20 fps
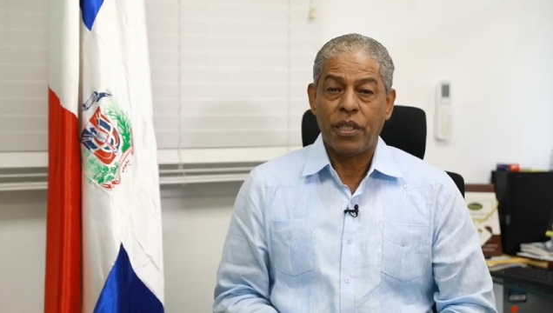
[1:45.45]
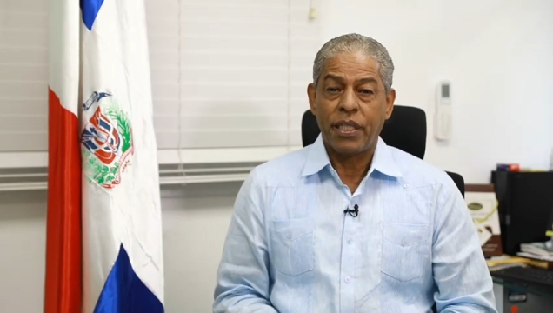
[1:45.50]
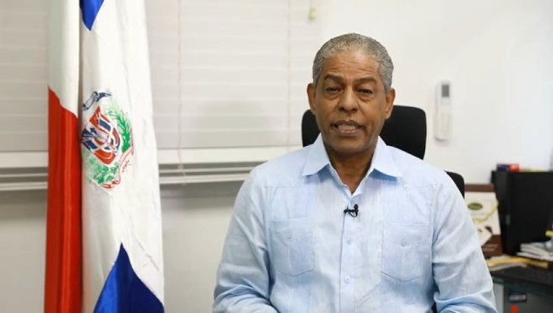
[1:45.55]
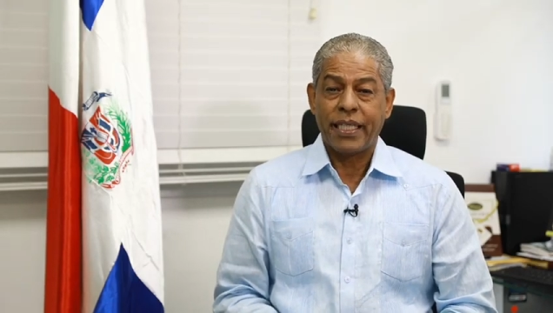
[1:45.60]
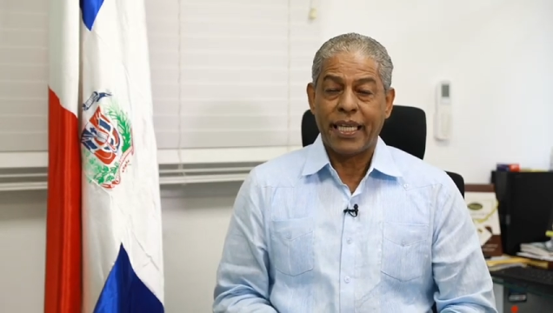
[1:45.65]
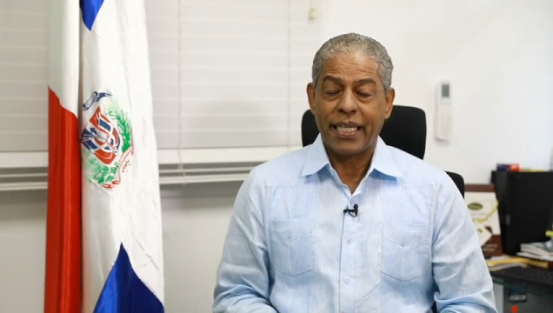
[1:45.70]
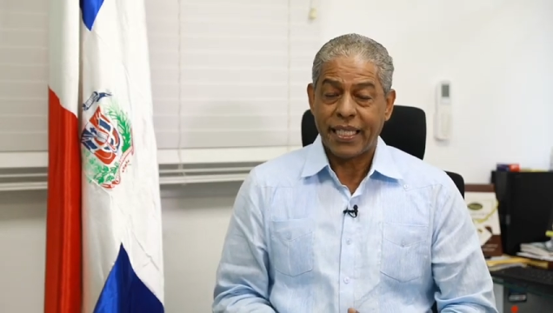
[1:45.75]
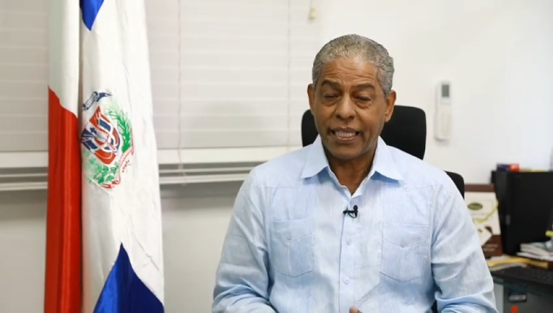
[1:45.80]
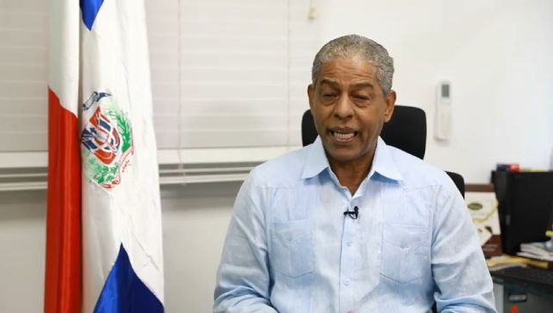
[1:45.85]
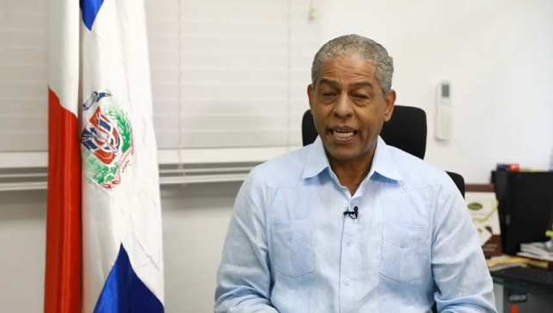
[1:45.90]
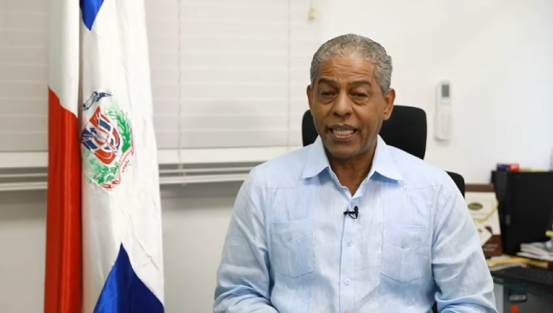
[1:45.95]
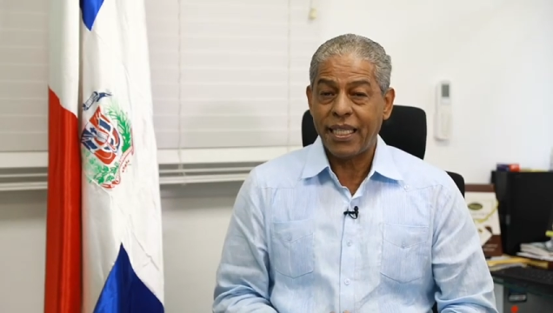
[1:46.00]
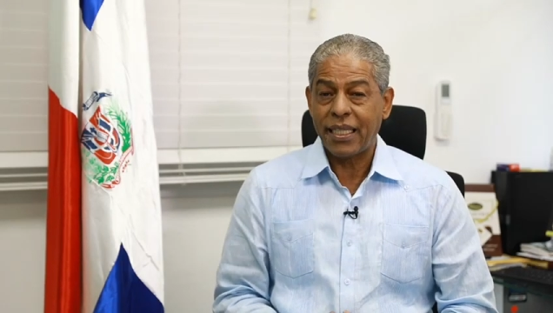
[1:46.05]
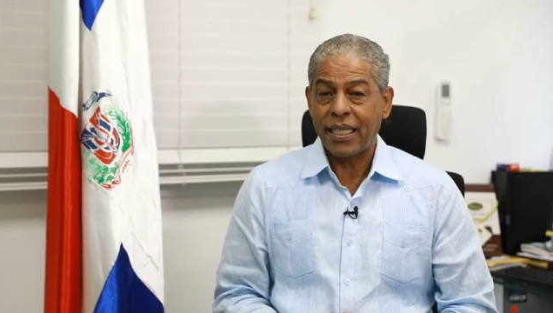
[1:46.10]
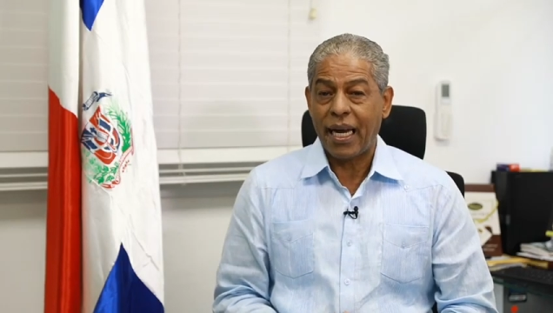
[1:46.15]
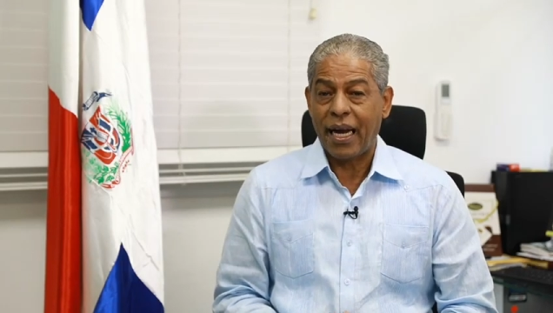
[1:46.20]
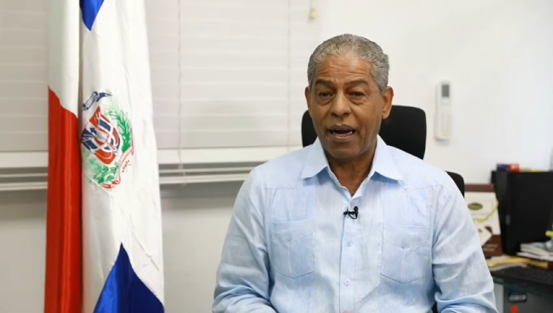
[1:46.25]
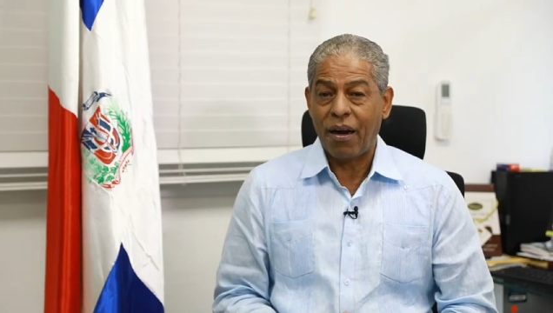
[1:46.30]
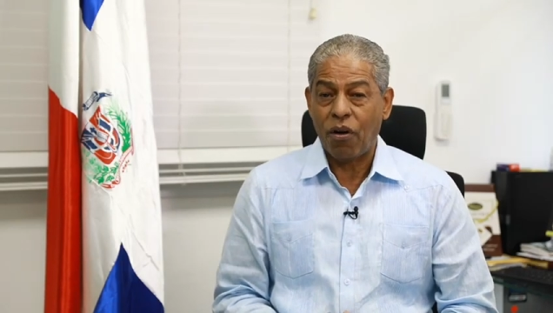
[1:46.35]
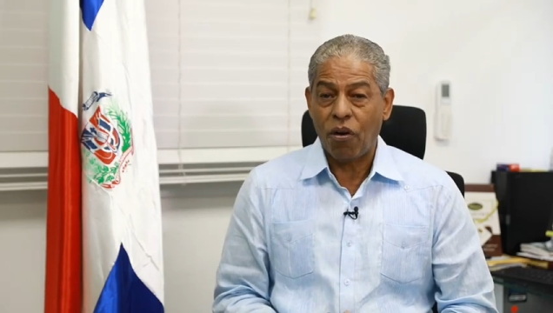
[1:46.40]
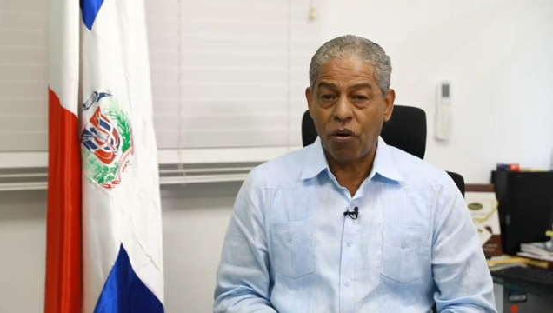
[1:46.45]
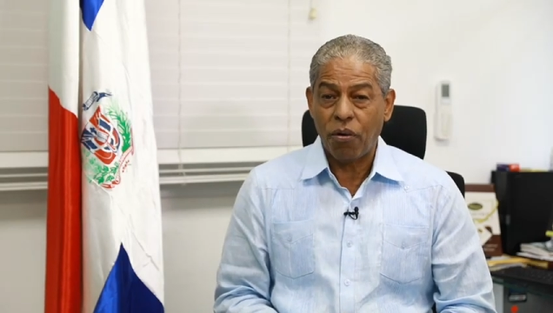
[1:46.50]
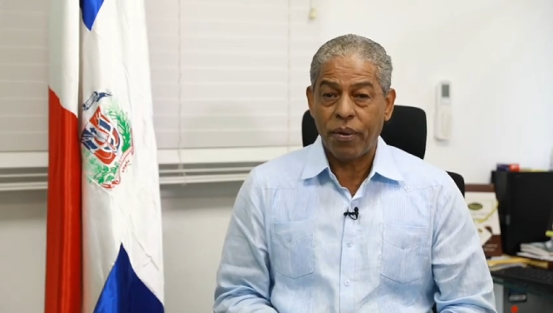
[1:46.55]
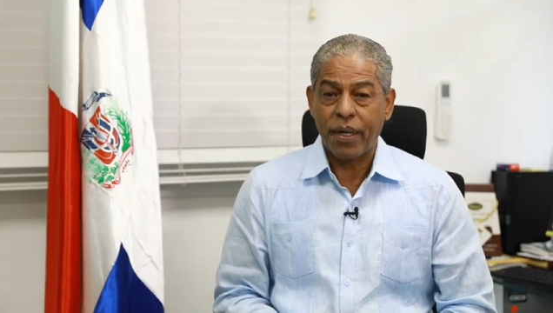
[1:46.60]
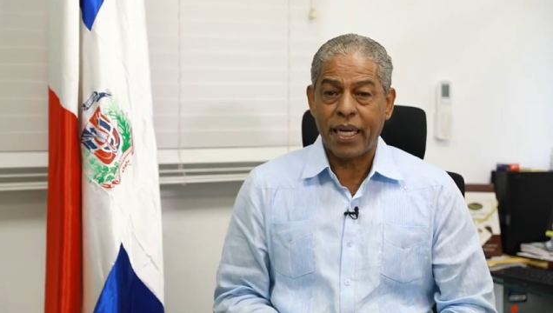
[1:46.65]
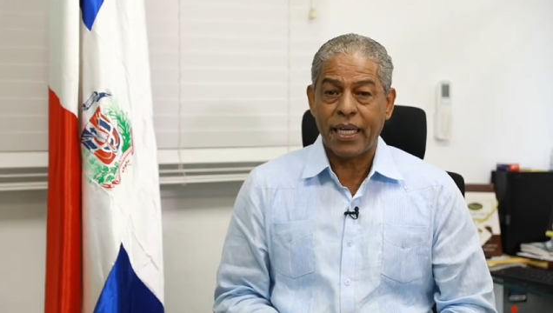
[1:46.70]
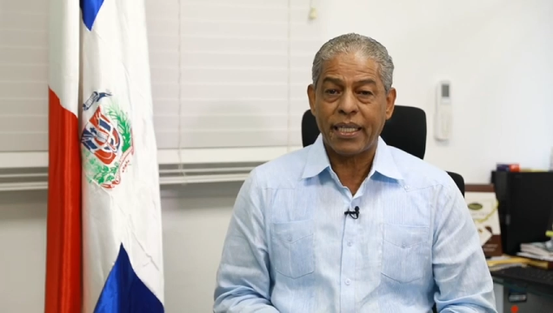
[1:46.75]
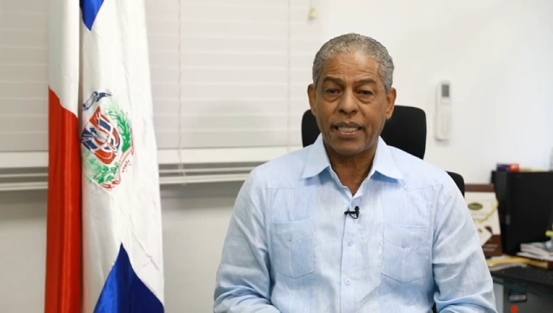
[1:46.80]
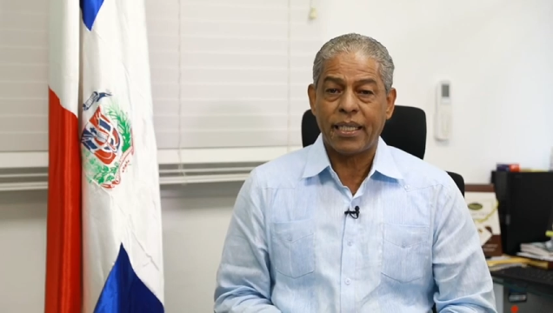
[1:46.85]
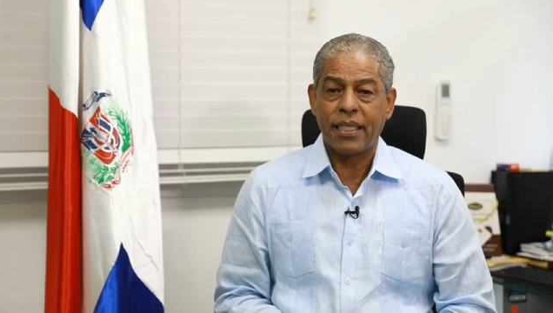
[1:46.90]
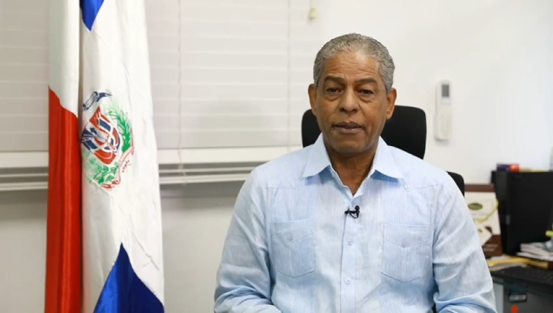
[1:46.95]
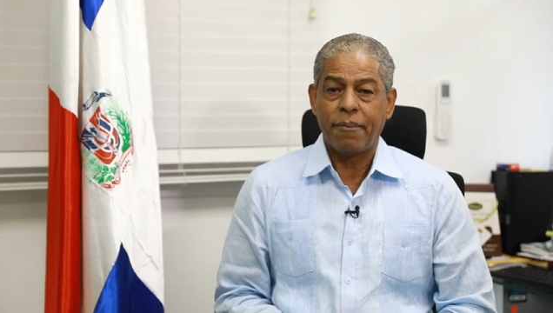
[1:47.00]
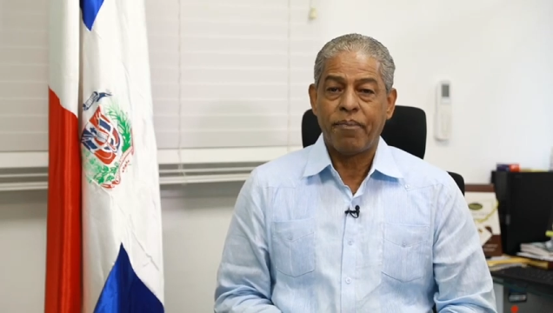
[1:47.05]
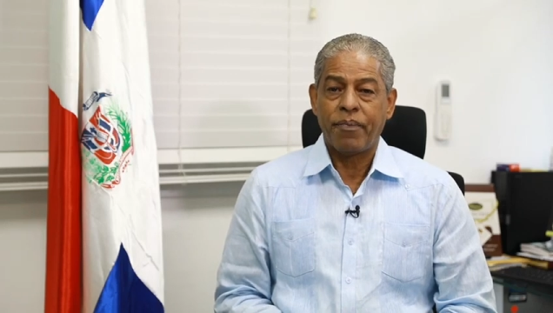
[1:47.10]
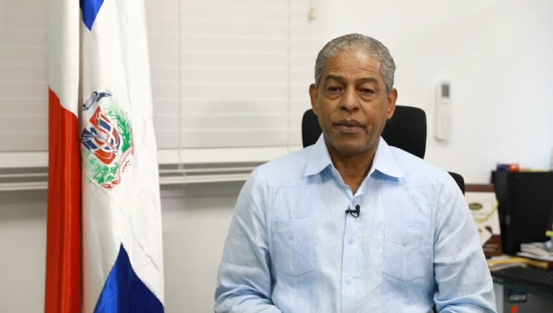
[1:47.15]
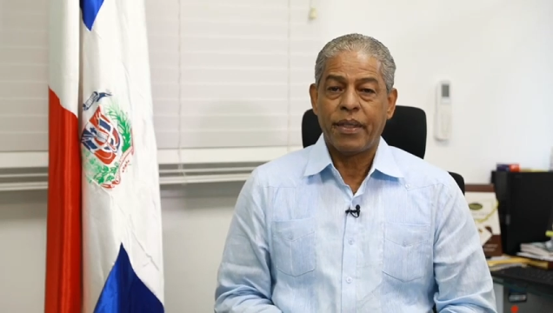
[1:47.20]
60 obras